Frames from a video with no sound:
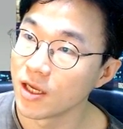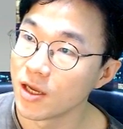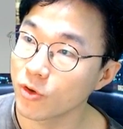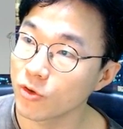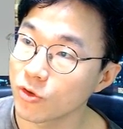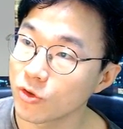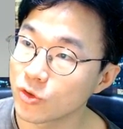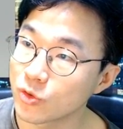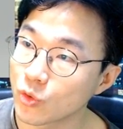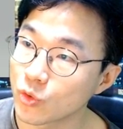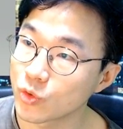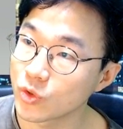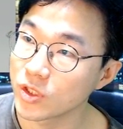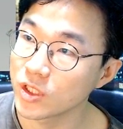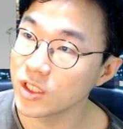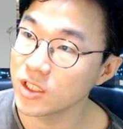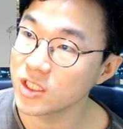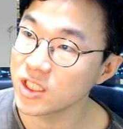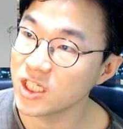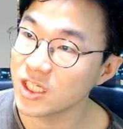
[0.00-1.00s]
평균
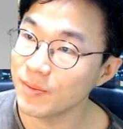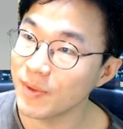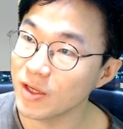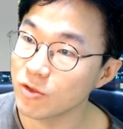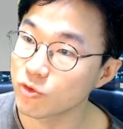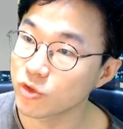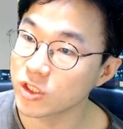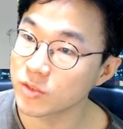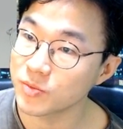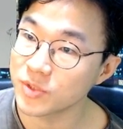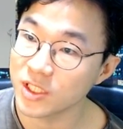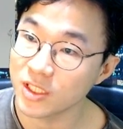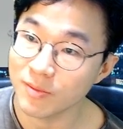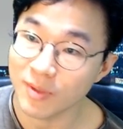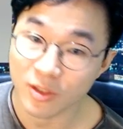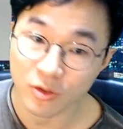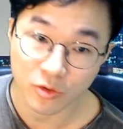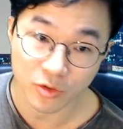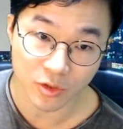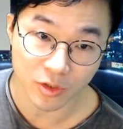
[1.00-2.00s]
소득이
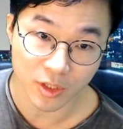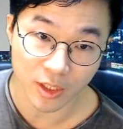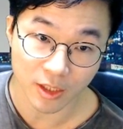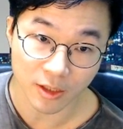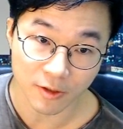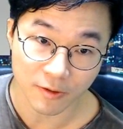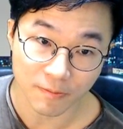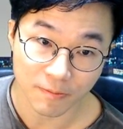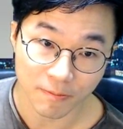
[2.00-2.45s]
767만 원이었대요.